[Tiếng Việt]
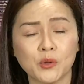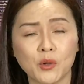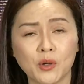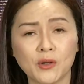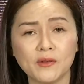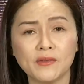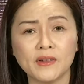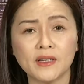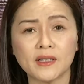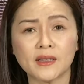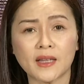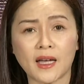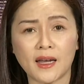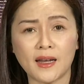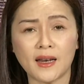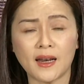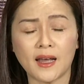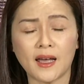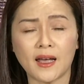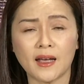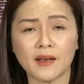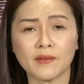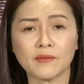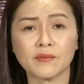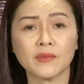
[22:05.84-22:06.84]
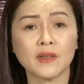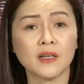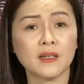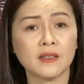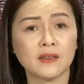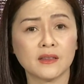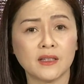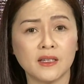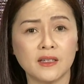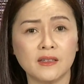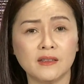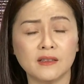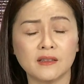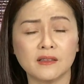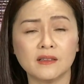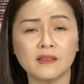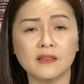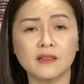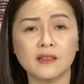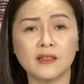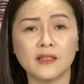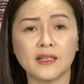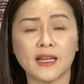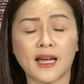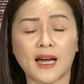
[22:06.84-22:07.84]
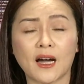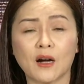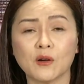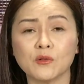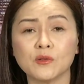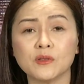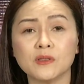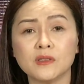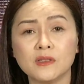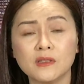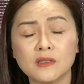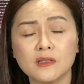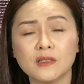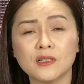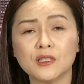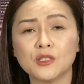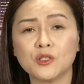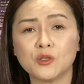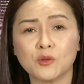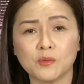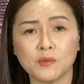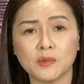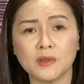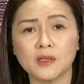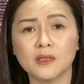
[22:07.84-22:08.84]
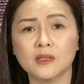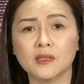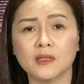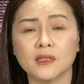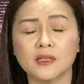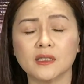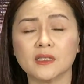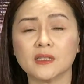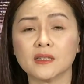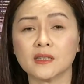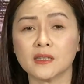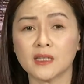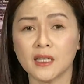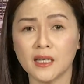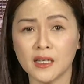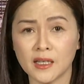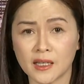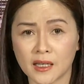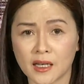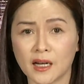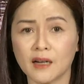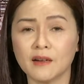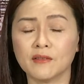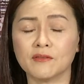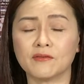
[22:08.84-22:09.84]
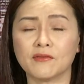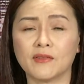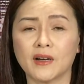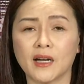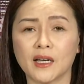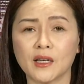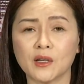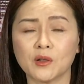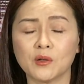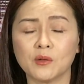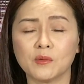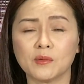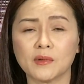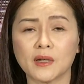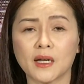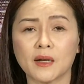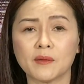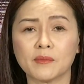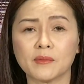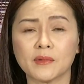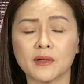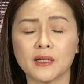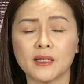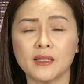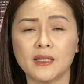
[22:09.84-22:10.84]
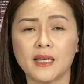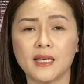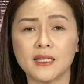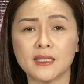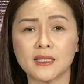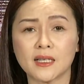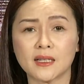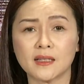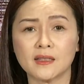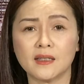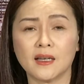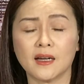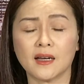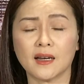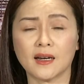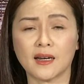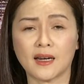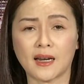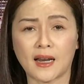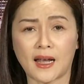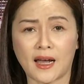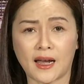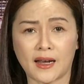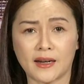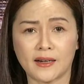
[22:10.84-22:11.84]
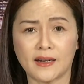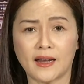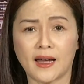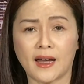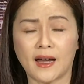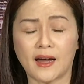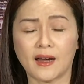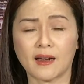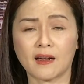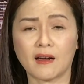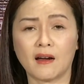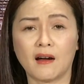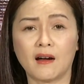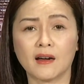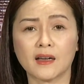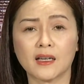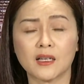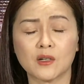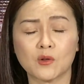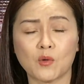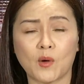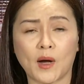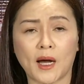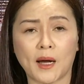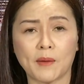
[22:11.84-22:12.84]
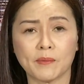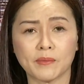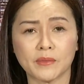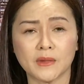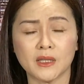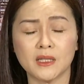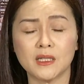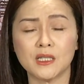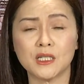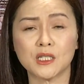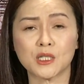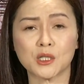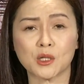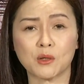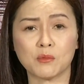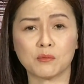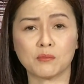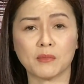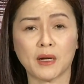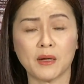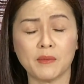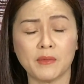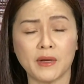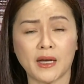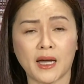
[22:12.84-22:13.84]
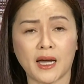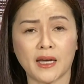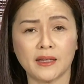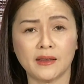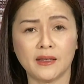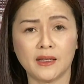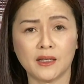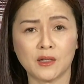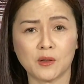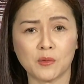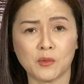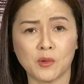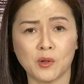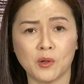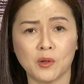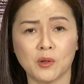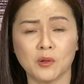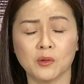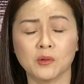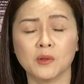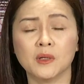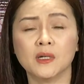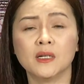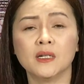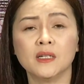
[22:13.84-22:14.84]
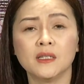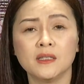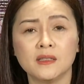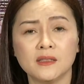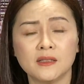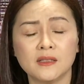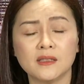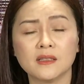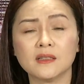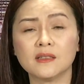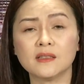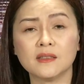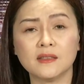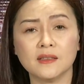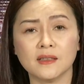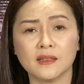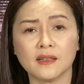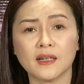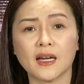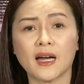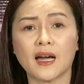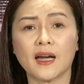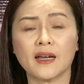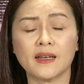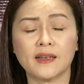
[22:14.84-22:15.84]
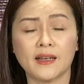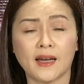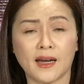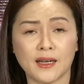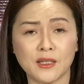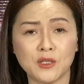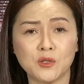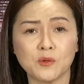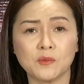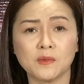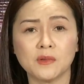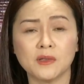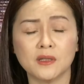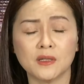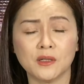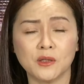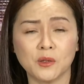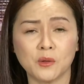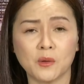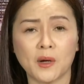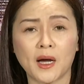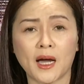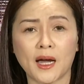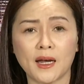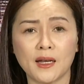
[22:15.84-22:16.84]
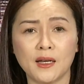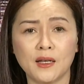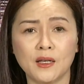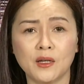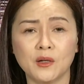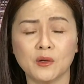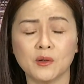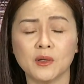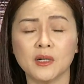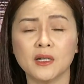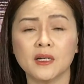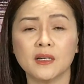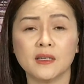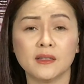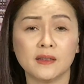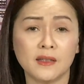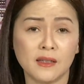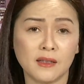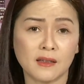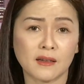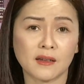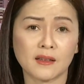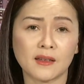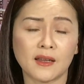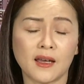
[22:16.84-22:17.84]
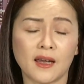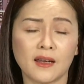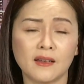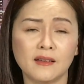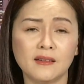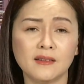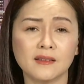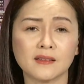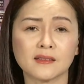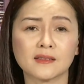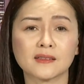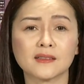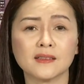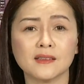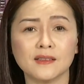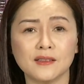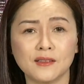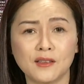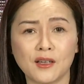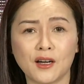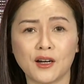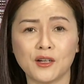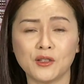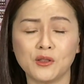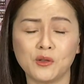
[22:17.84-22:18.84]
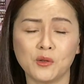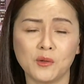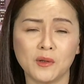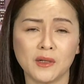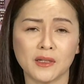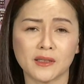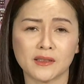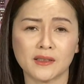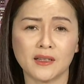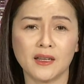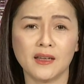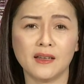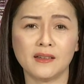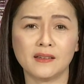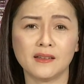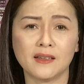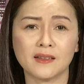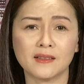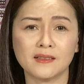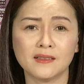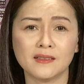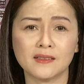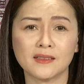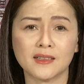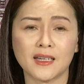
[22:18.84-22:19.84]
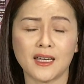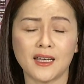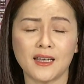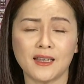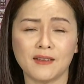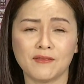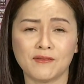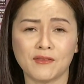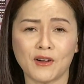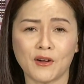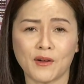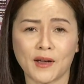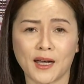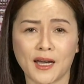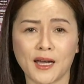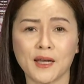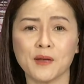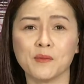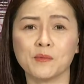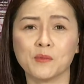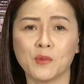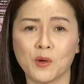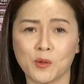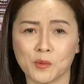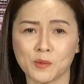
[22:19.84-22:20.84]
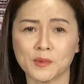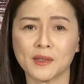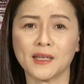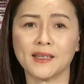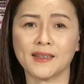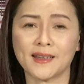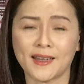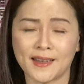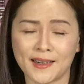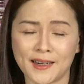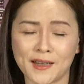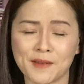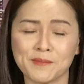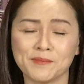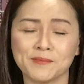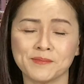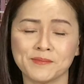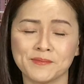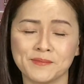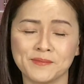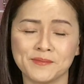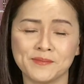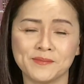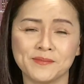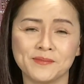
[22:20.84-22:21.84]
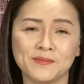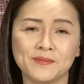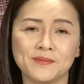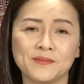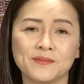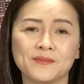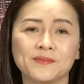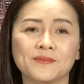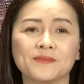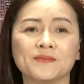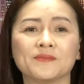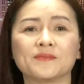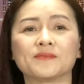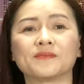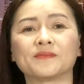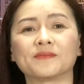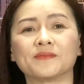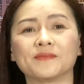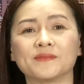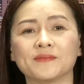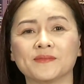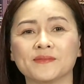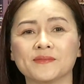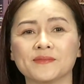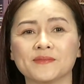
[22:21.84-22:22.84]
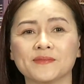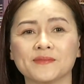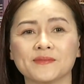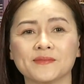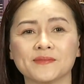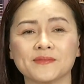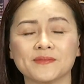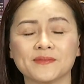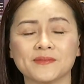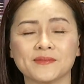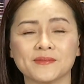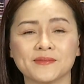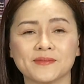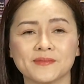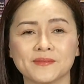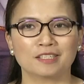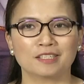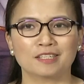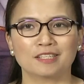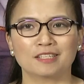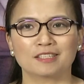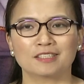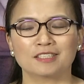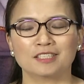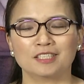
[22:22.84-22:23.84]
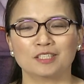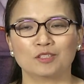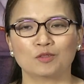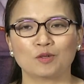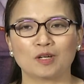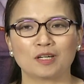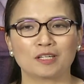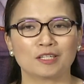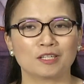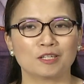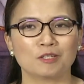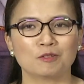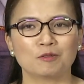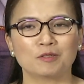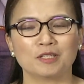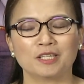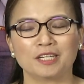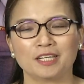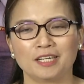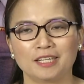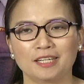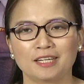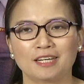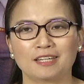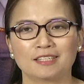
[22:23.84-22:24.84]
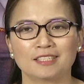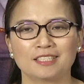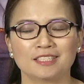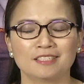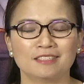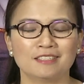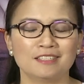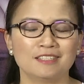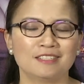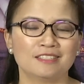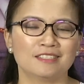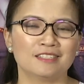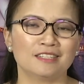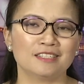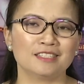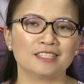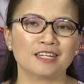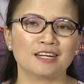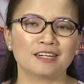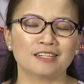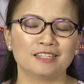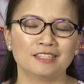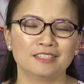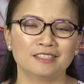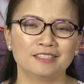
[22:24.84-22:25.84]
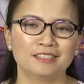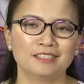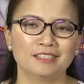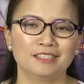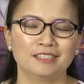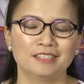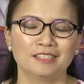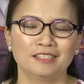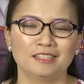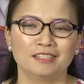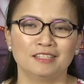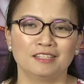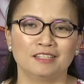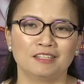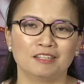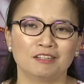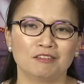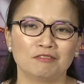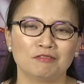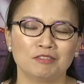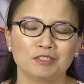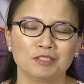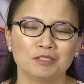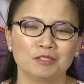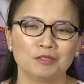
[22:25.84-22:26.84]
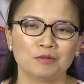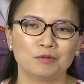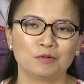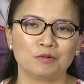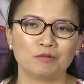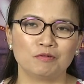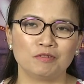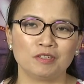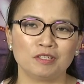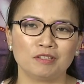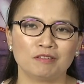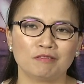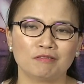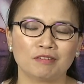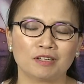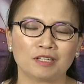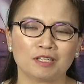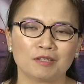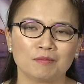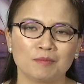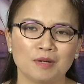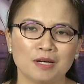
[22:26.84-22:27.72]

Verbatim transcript: Đối với Thái Lan thì những người nào chưa chủng ngừa thì cần phải cung cấp cái giấy xác nhận là đã có kết quả âm tính trong 72 tiếng đồng hồ. Nhưng những ai đã chủng ngừa đủ hai liều thì có thể được tự do du lịch đến đất nước này vào ngày 1 tây tháng 5. À, vâng, việc đi du uh, trên toàn cầu thì ngày càng trở nên dễ dàng hơn. À, vâng thưa quý vị và